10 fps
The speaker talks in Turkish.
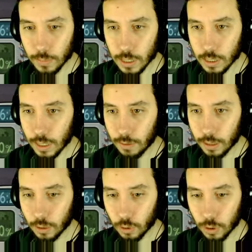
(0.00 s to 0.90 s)
biz. Ne
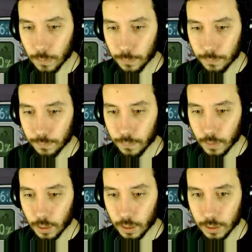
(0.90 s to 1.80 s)
var ne yok.
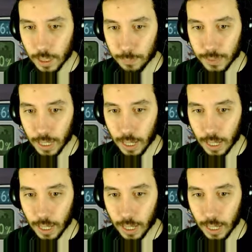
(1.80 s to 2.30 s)
Raptiye